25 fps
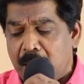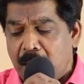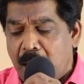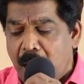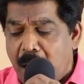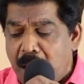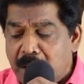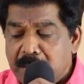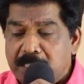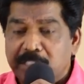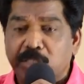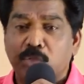
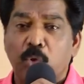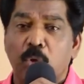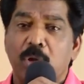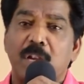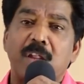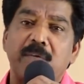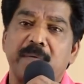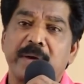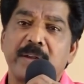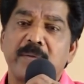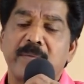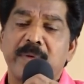காடு
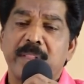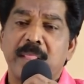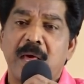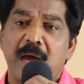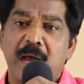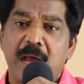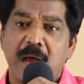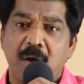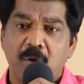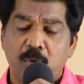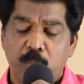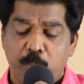சொல்ல
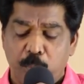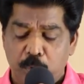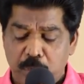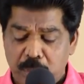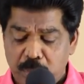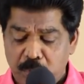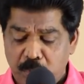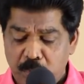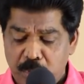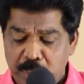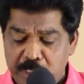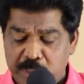வருவதாக அவர்
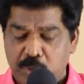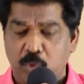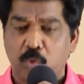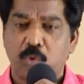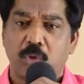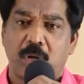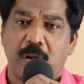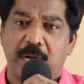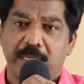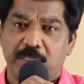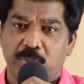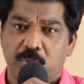புரிந்து கொண்டு
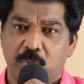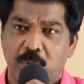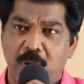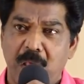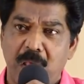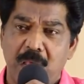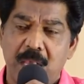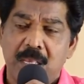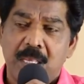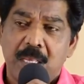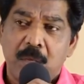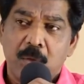சொல்லுகிறான்னு
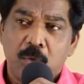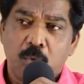சொன்னால்